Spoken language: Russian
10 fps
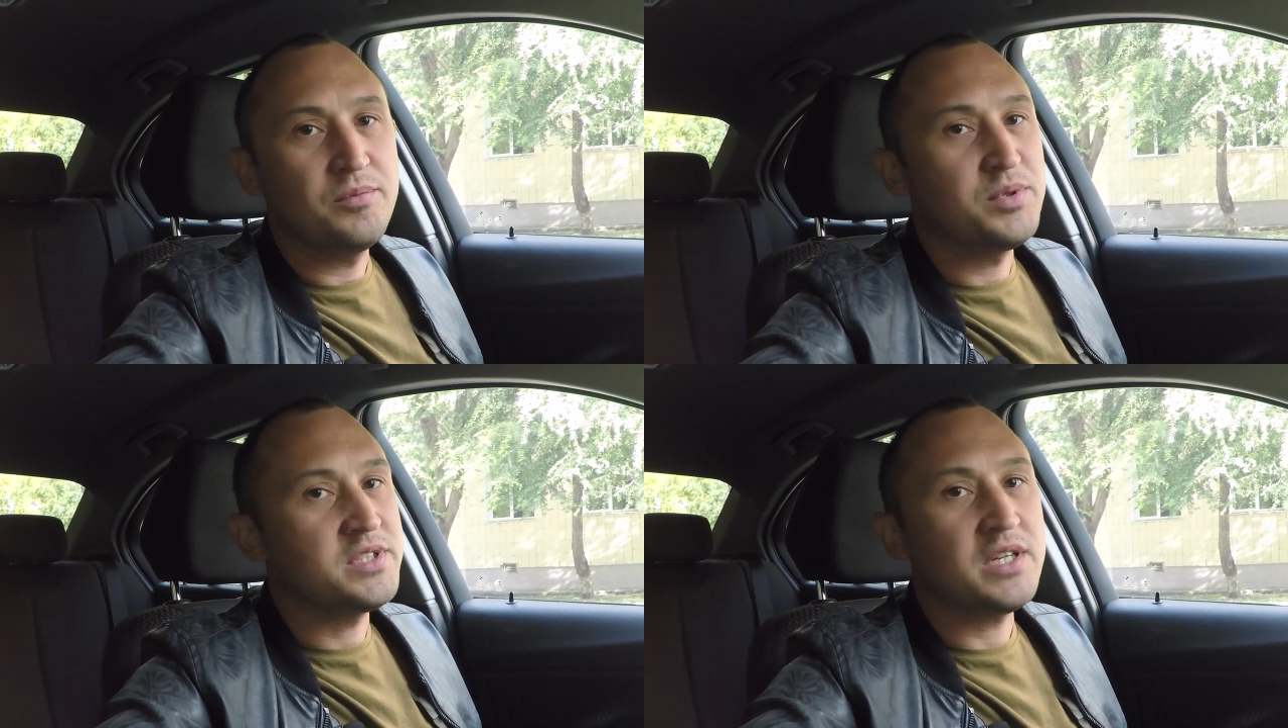
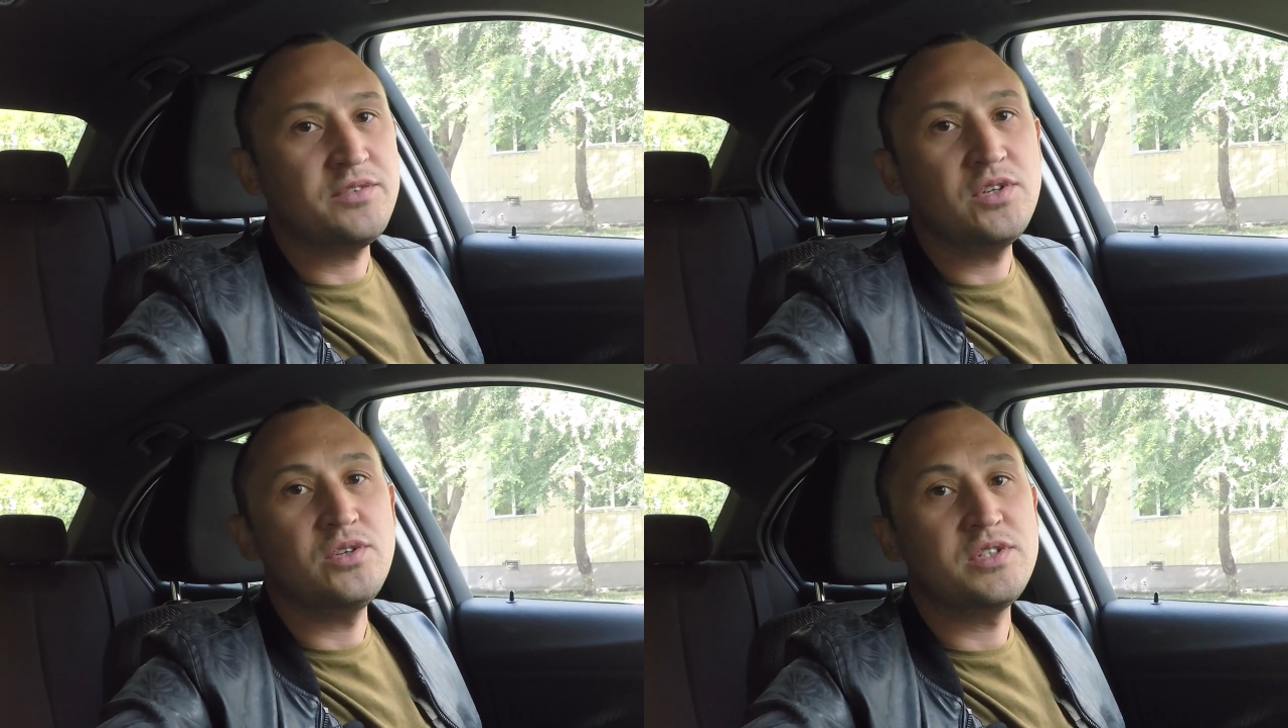По
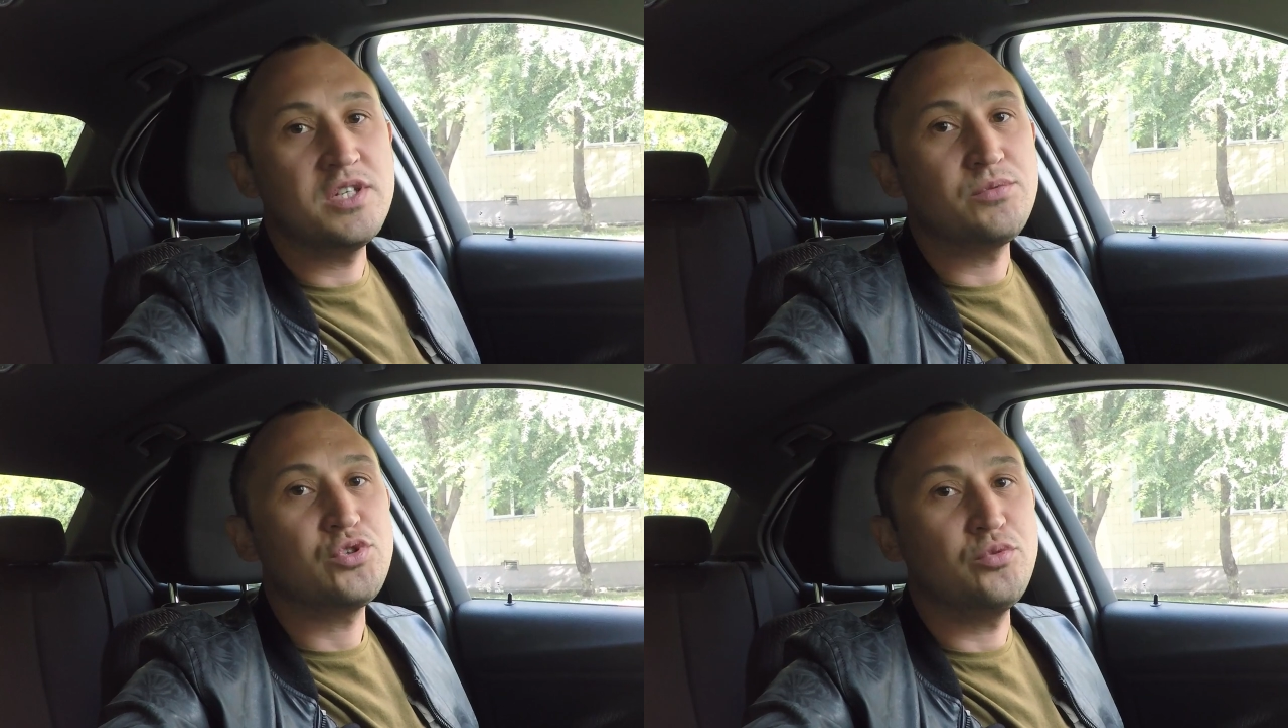сравнению с
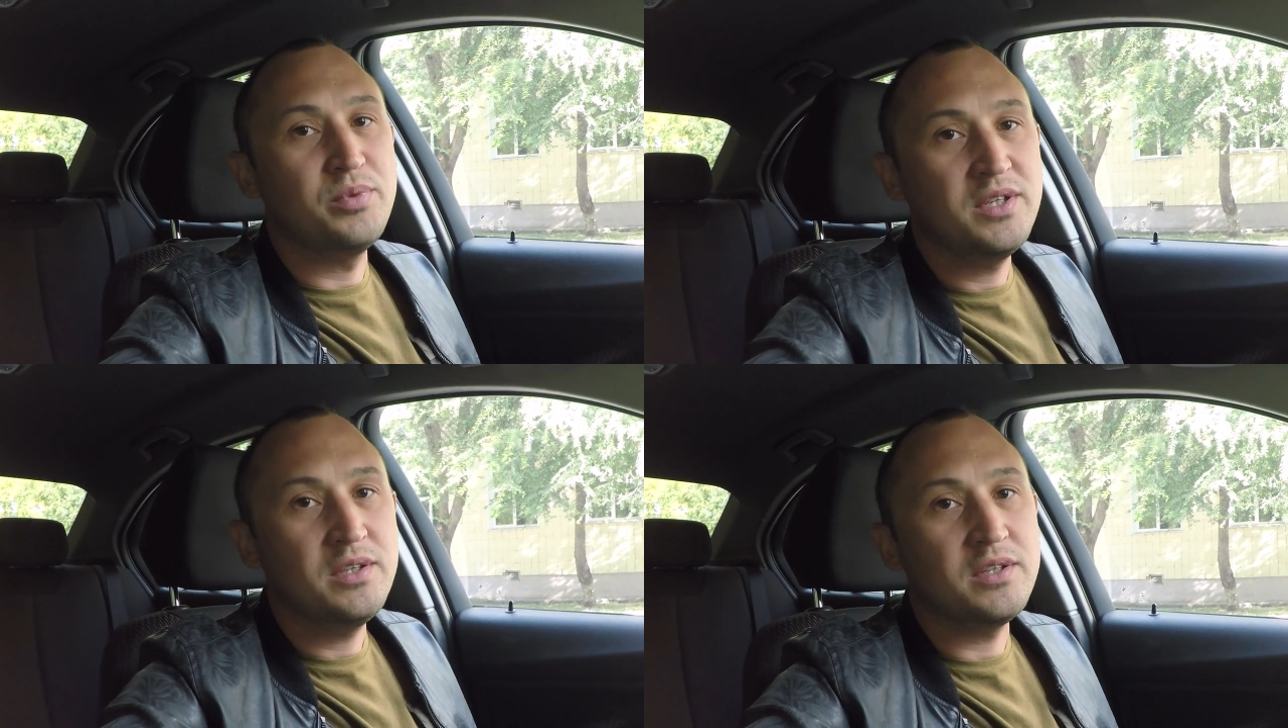тем, что
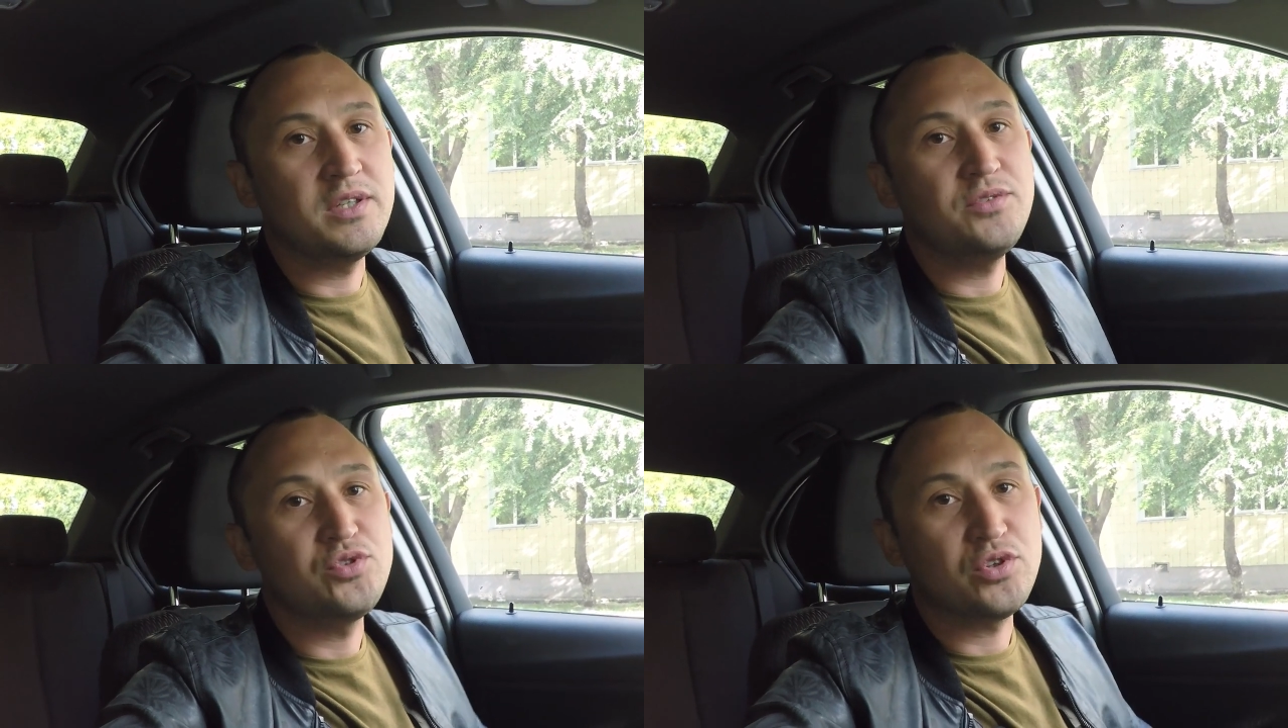было,
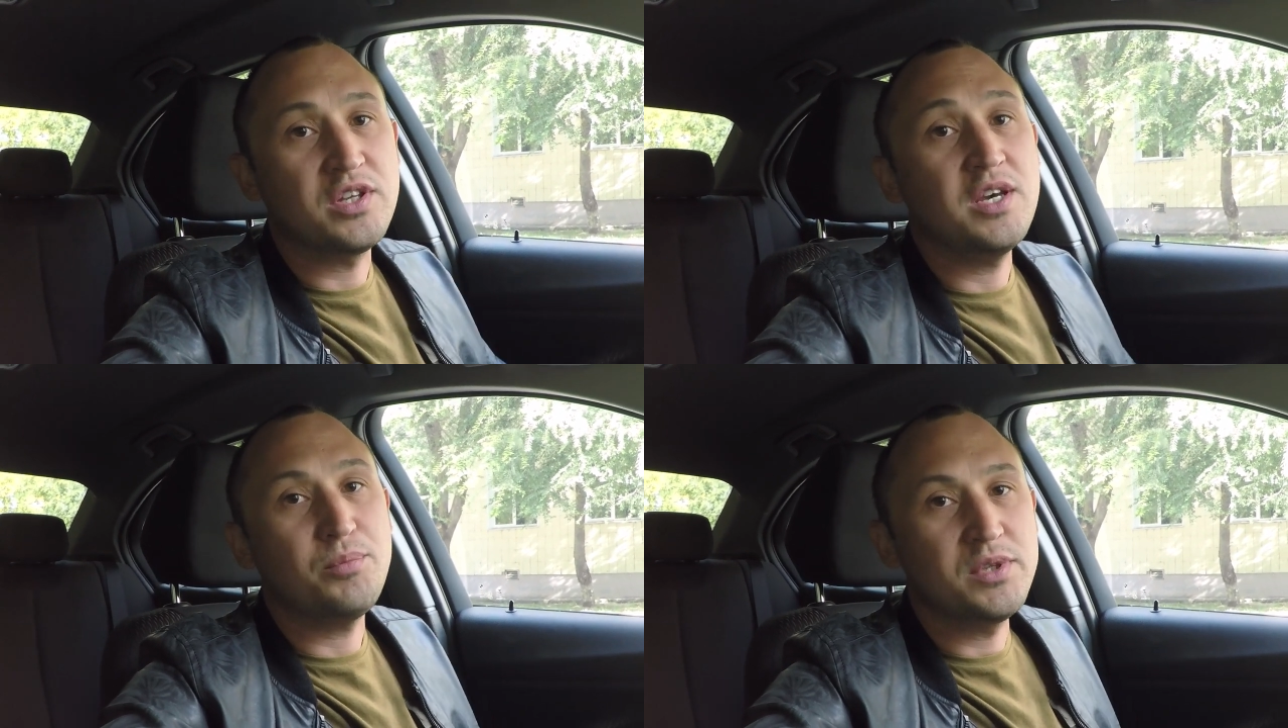и
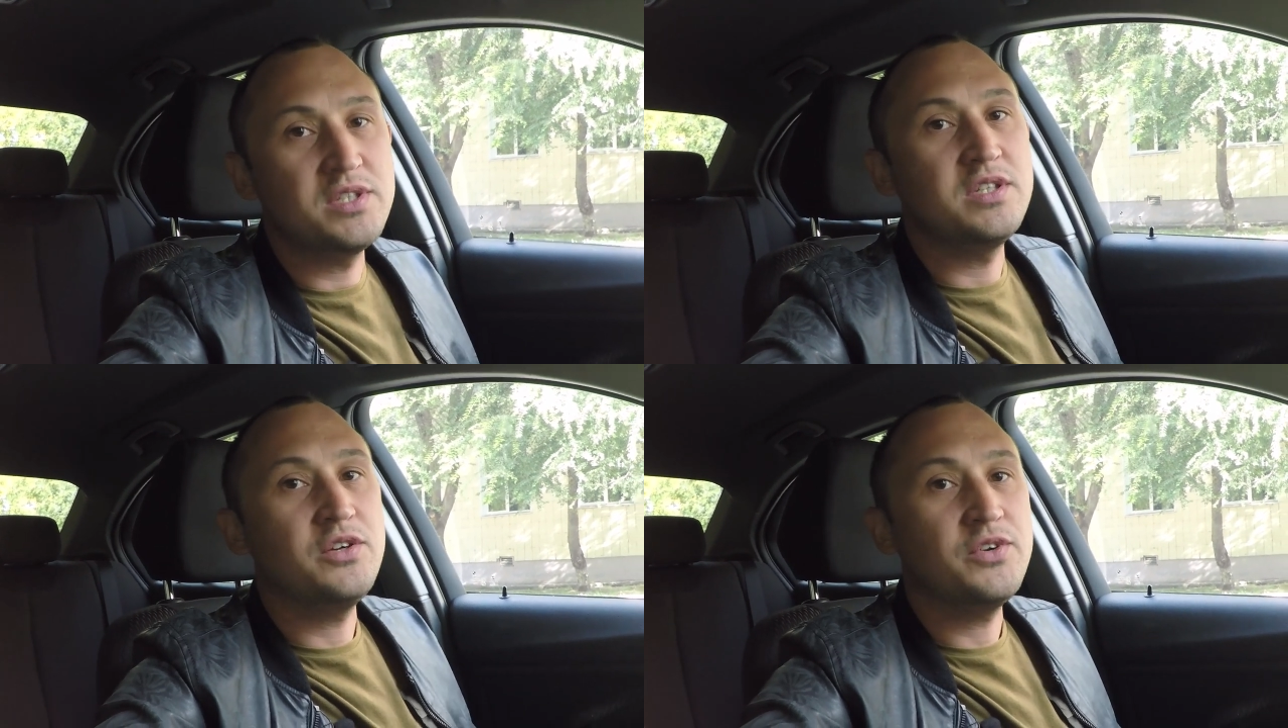все-таки я
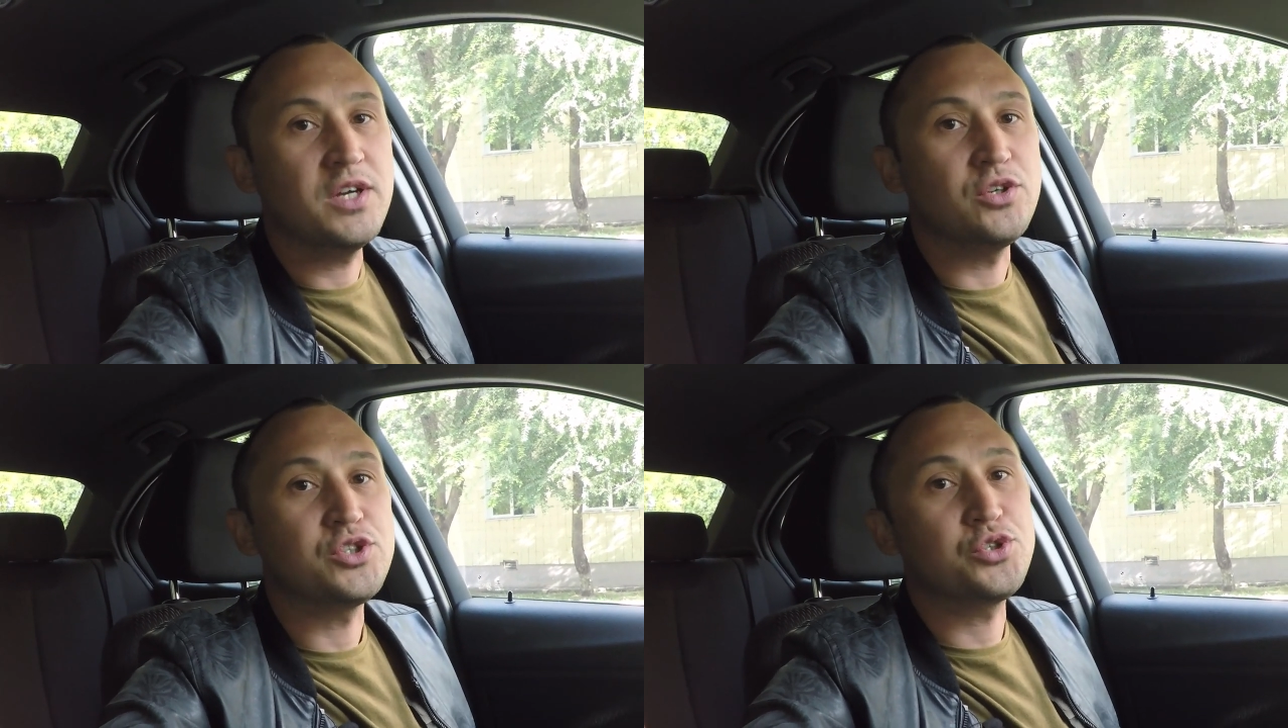
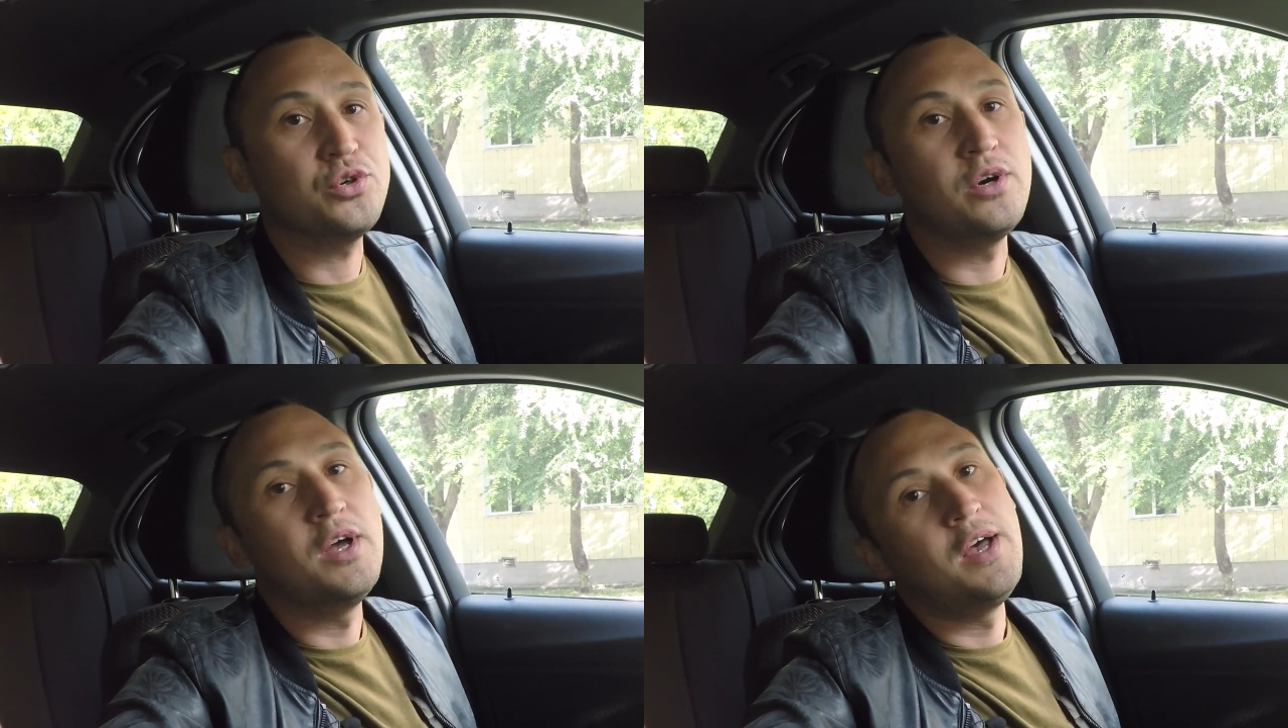подозреваю, что